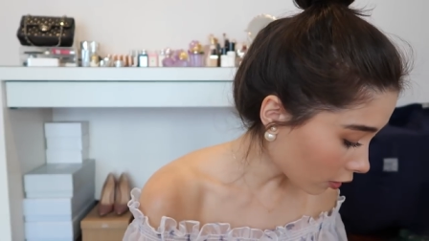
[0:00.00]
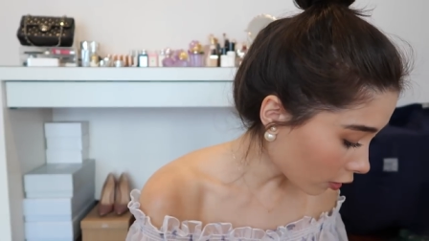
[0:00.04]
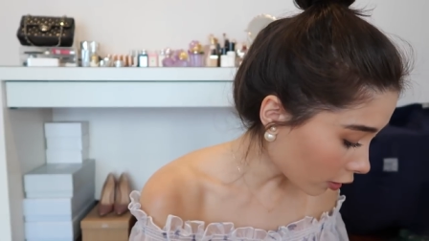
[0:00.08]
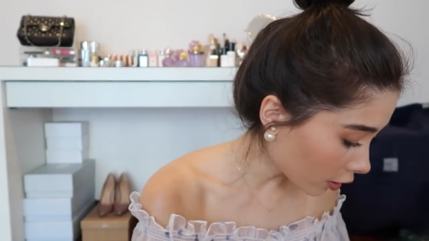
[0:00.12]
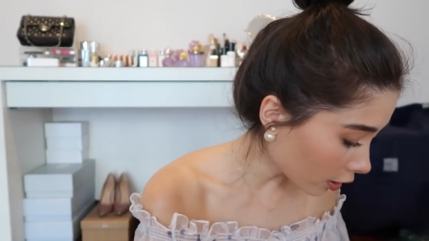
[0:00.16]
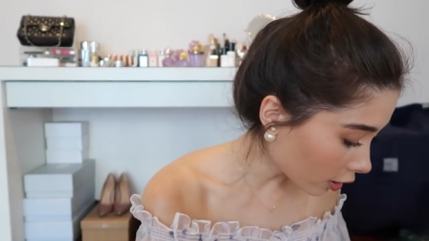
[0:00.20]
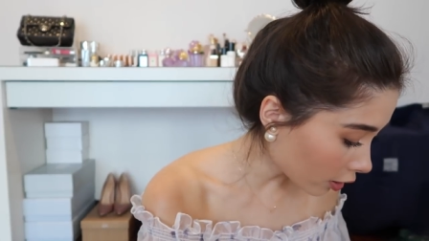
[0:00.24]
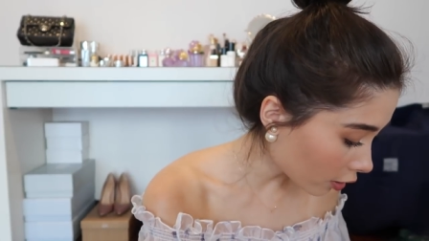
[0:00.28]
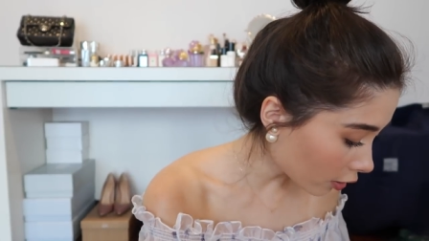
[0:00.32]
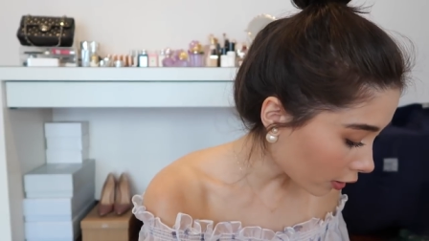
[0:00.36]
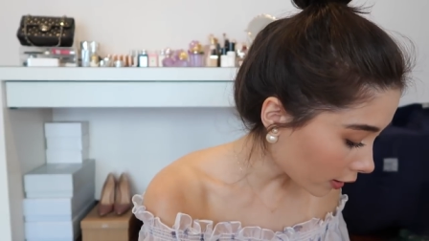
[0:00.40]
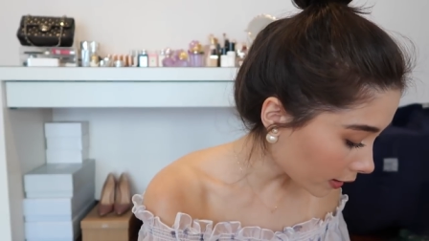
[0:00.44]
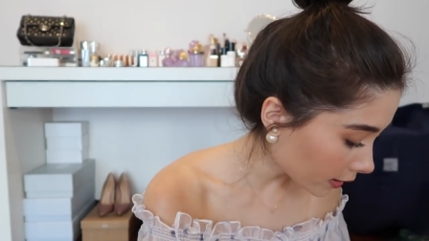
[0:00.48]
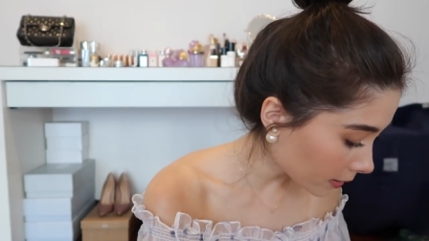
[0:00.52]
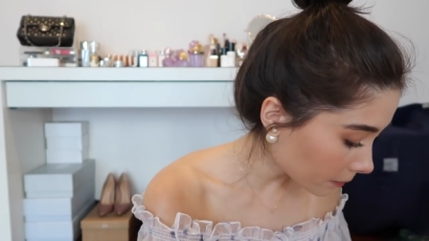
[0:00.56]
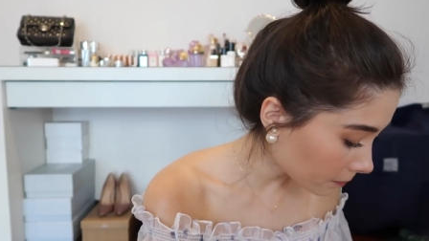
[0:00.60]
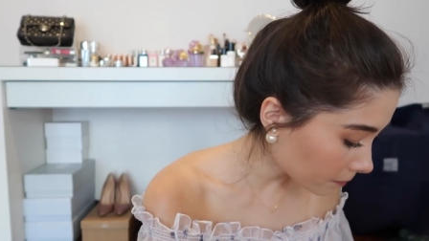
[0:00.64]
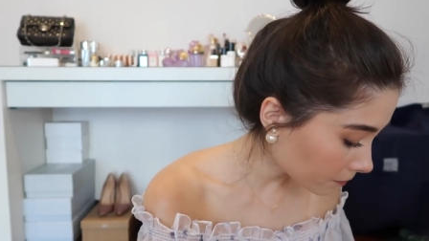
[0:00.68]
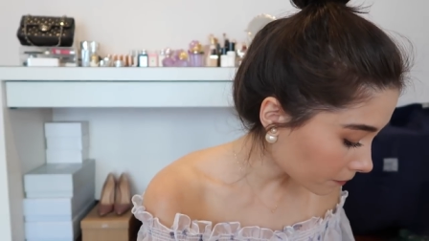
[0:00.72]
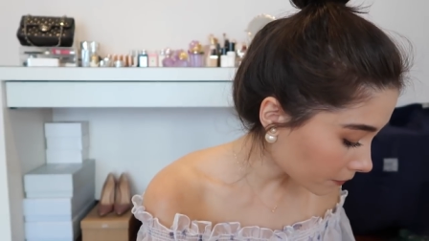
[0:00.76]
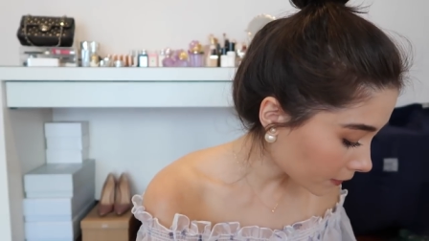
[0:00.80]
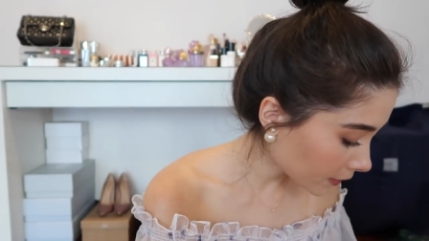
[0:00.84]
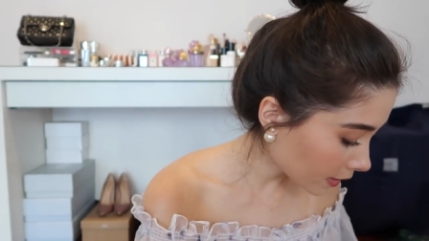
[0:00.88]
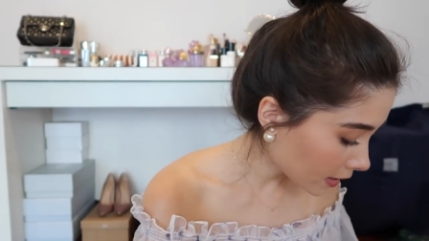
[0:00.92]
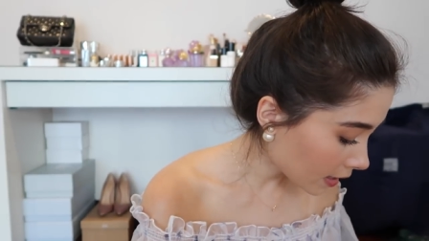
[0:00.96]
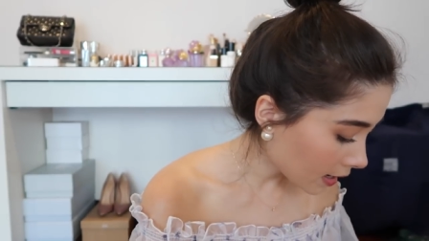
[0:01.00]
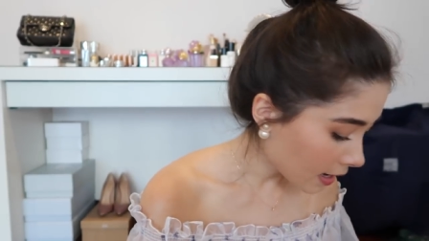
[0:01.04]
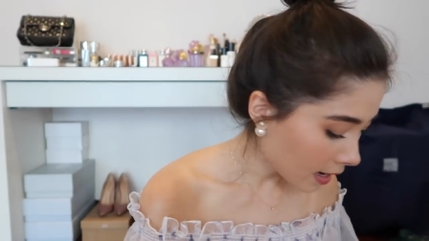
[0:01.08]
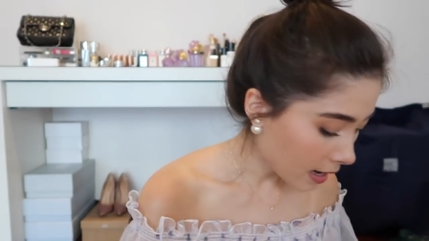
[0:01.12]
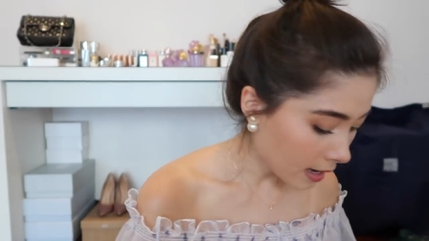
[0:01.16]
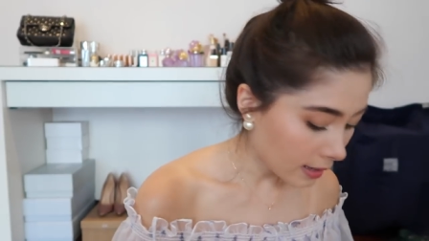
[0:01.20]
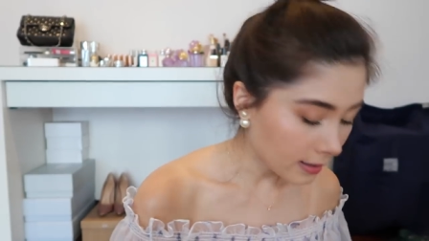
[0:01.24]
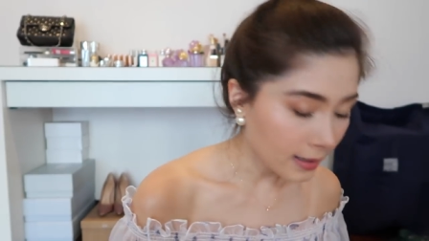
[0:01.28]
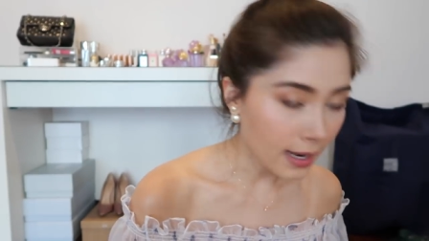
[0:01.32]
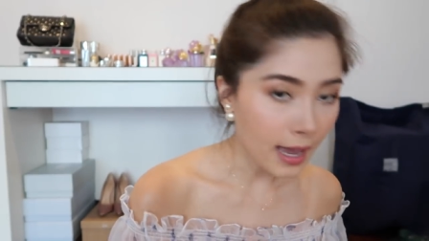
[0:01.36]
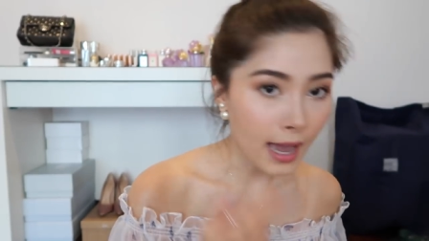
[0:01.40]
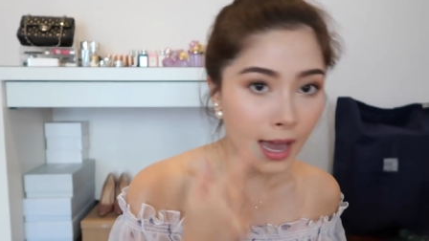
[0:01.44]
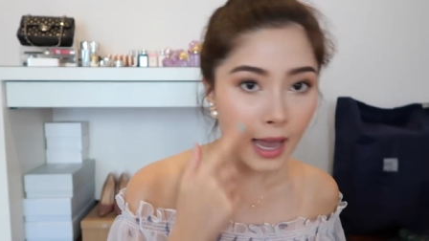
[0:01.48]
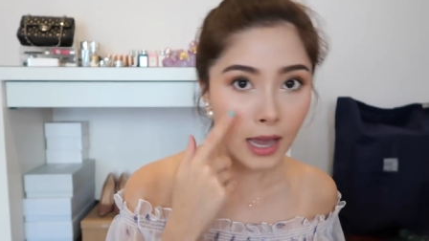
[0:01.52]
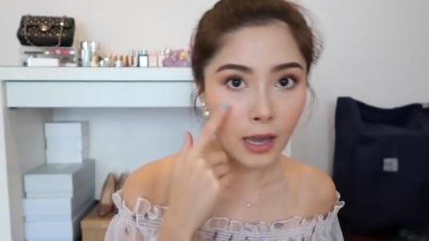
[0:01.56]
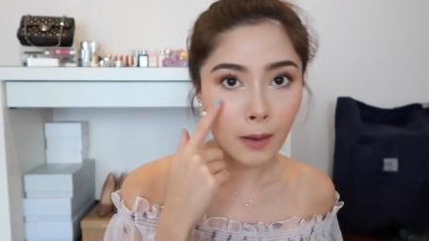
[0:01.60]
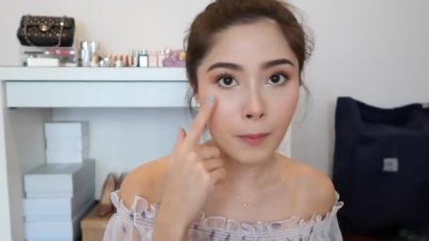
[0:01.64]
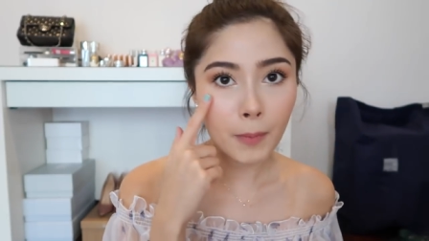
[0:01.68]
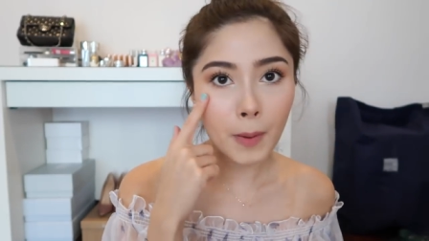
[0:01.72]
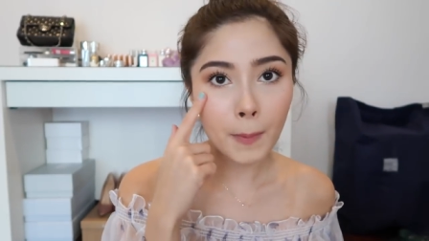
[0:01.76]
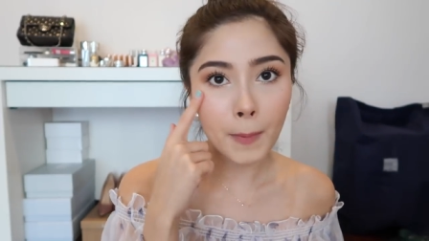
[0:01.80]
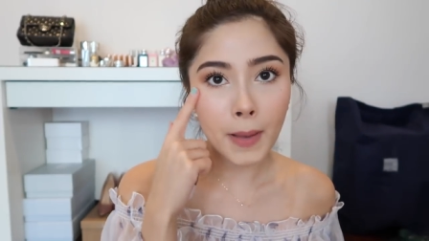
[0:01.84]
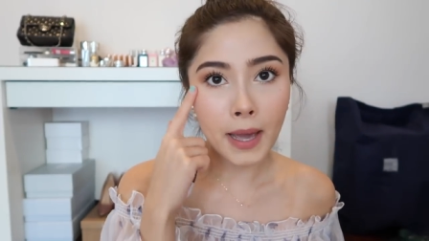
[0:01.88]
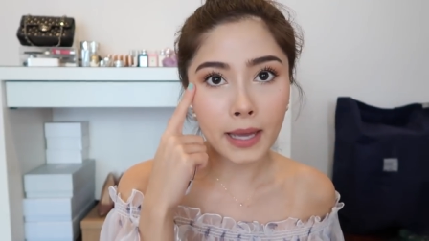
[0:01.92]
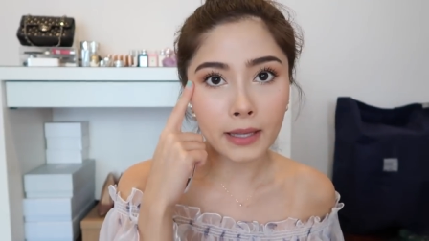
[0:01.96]
ค่อยๆทา
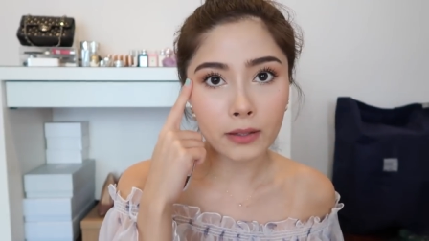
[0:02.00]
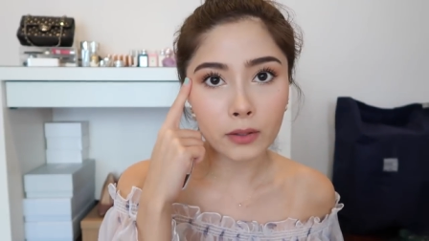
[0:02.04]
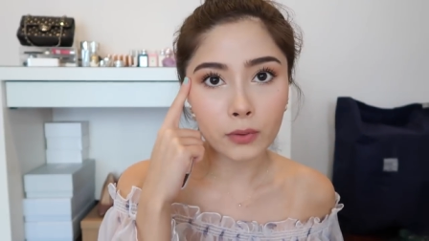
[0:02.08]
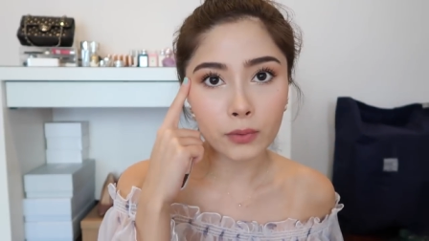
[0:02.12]
ประมาณ